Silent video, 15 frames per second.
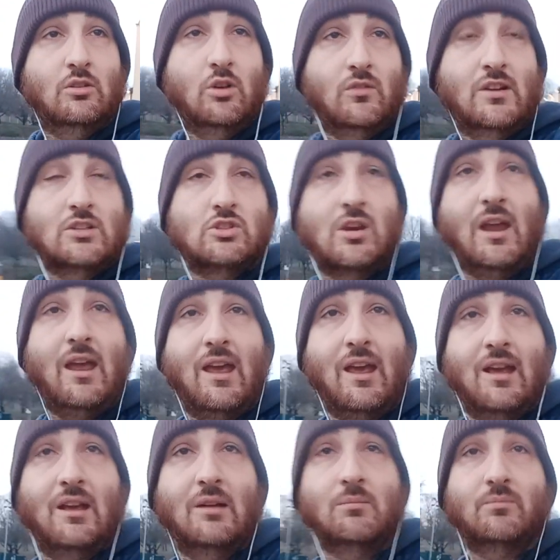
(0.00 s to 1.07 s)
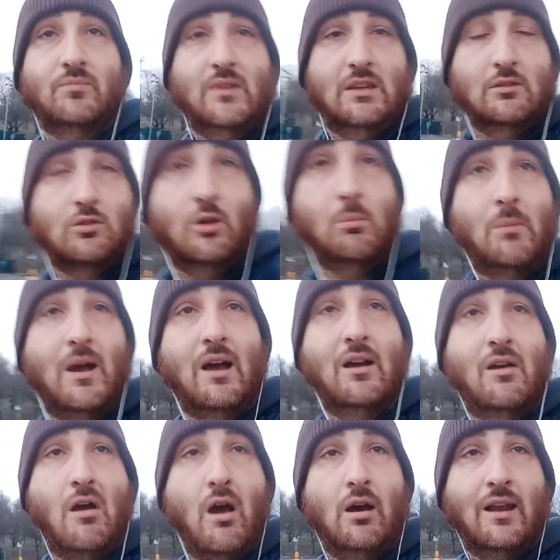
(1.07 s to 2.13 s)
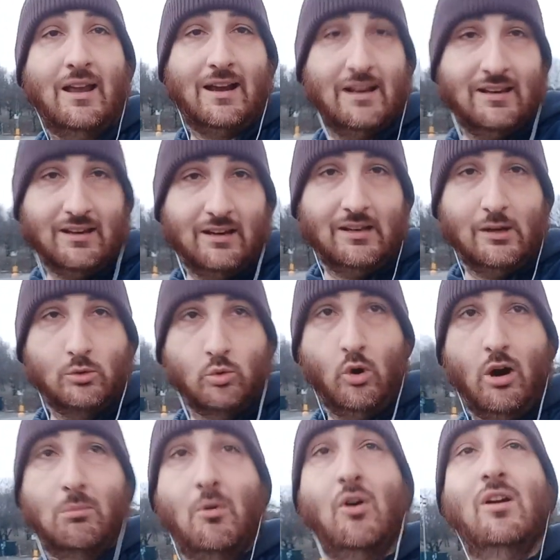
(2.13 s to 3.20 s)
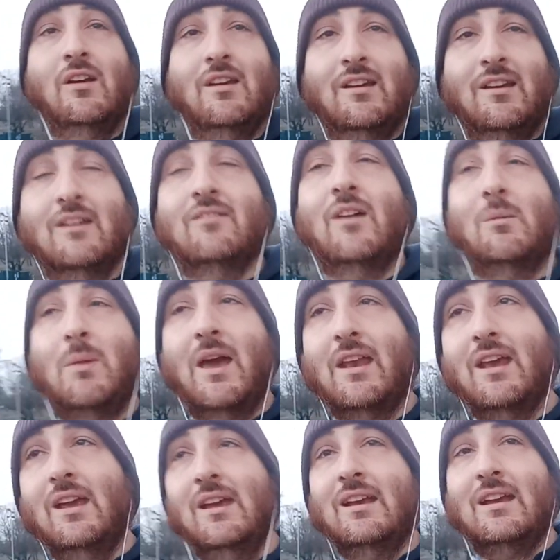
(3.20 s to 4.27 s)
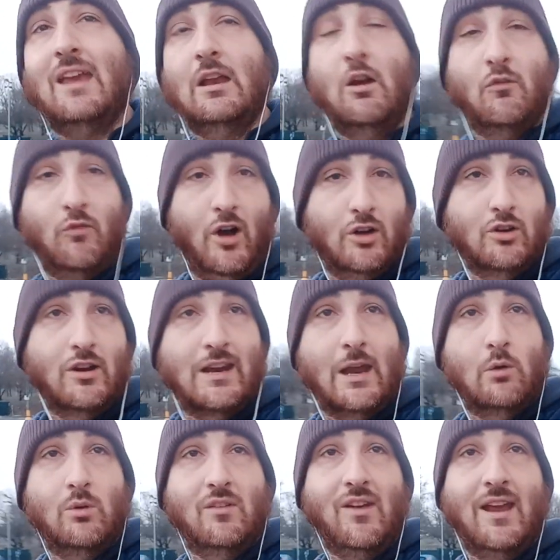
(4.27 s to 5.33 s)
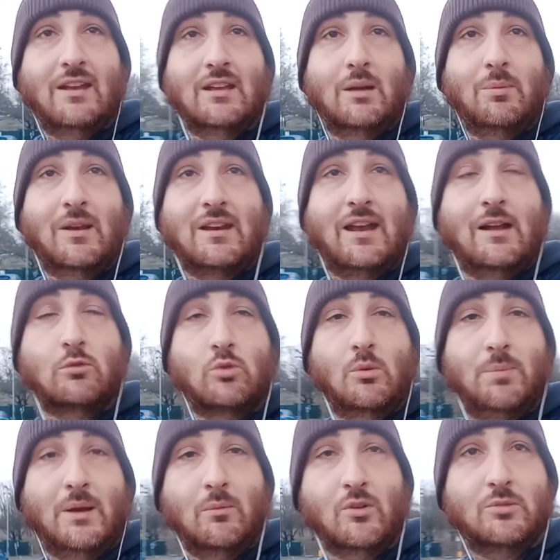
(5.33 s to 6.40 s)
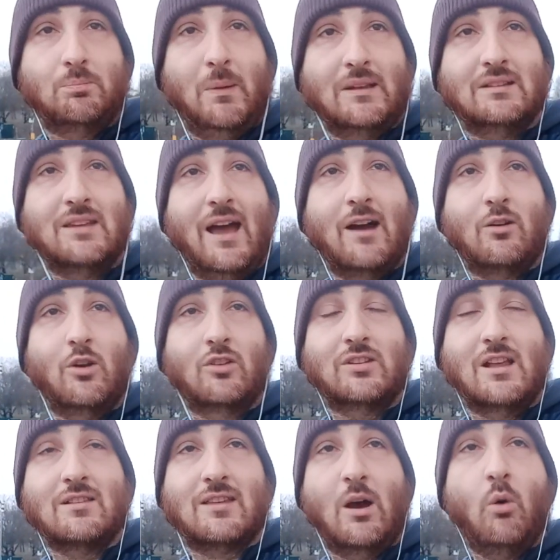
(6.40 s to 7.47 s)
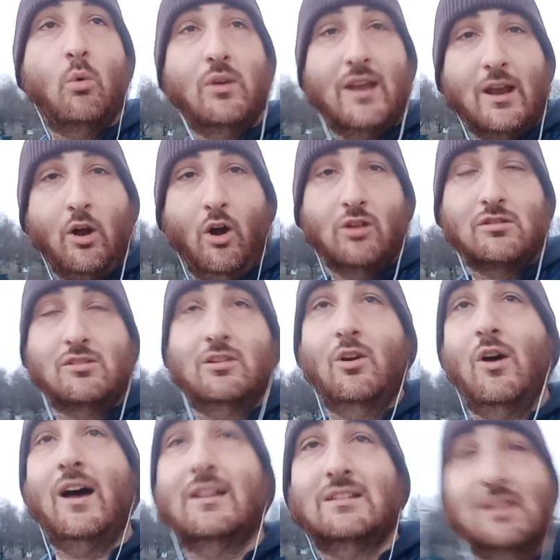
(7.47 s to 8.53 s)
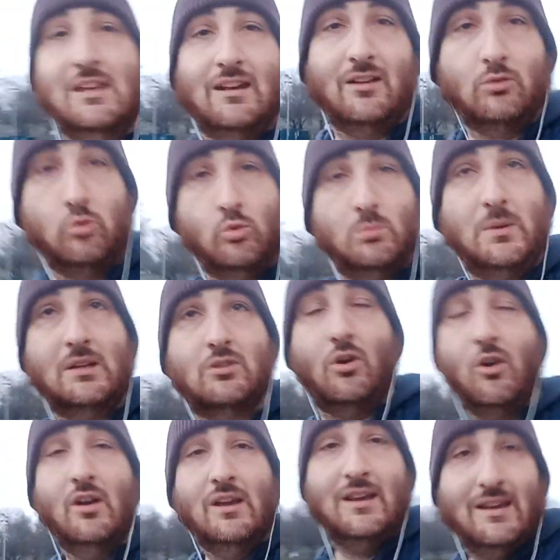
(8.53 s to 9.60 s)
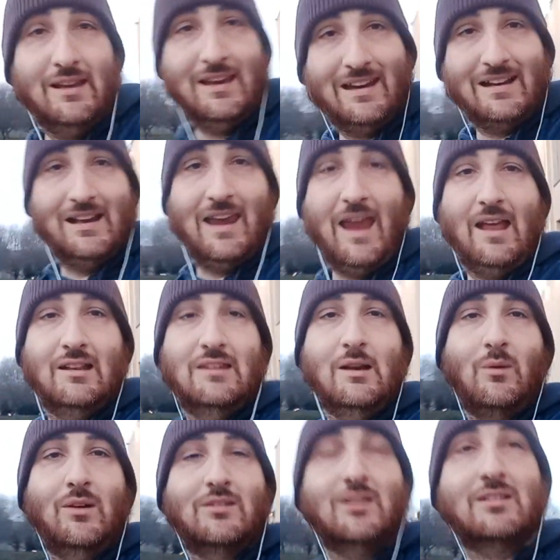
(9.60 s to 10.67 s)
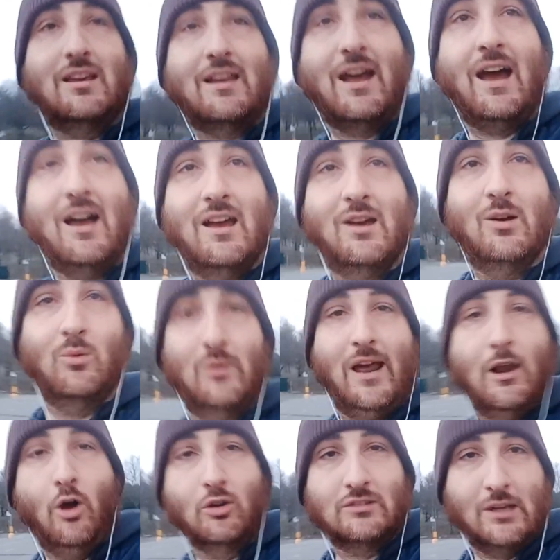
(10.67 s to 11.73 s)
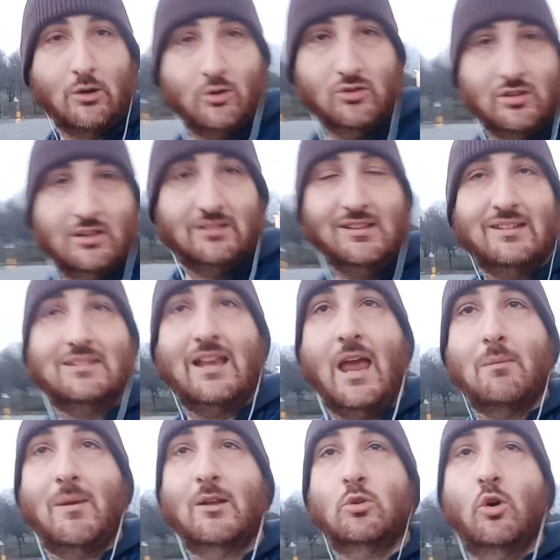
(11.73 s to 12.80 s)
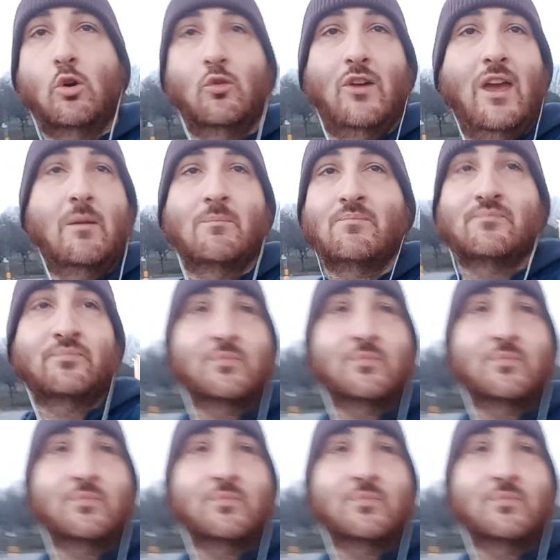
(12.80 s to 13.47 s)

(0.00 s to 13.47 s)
dove c'è mm, insomma la galleria del Duomo va bene, che non vogliono che lui venda perché al suo primo spettacolo senza un negozio attira subito i clienti e questa sarà una lotta contro il sistema dove